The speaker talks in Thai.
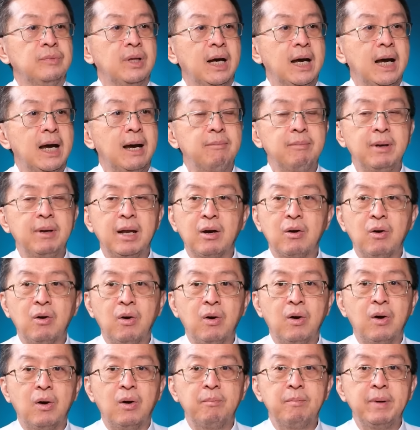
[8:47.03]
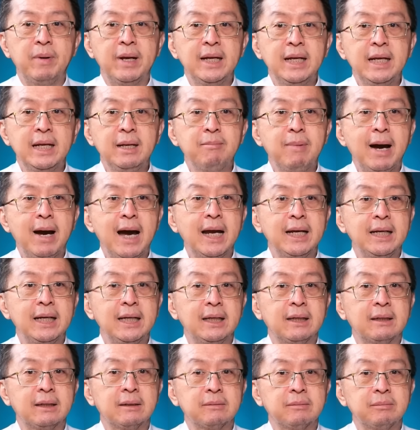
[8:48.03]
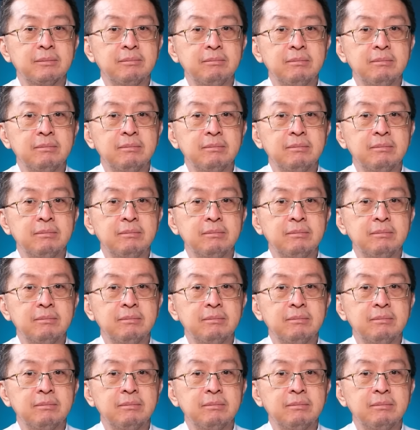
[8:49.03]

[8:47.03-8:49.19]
นะครับแล้วก็เป็นหนี้บ้านอีก